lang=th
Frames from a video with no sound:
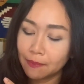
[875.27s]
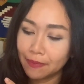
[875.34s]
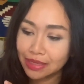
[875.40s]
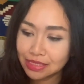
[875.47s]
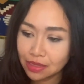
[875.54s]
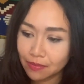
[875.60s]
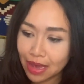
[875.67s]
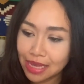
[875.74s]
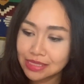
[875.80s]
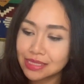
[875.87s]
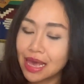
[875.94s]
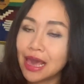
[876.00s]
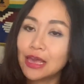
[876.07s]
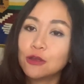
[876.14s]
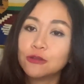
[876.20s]
ไม่สบาย
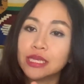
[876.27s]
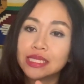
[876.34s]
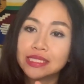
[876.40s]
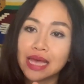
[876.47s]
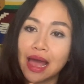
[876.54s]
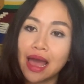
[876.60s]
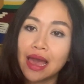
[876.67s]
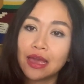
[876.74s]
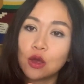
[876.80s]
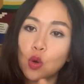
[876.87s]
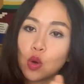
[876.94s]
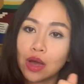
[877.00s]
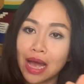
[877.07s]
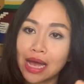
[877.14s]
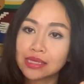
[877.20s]
ใจอยู่ในใจอ
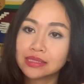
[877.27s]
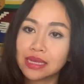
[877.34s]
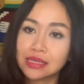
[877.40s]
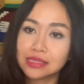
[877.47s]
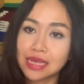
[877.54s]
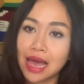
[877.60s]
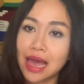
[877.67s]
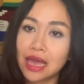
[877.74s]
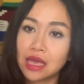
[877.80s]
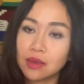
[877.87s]
กหักเสียใจ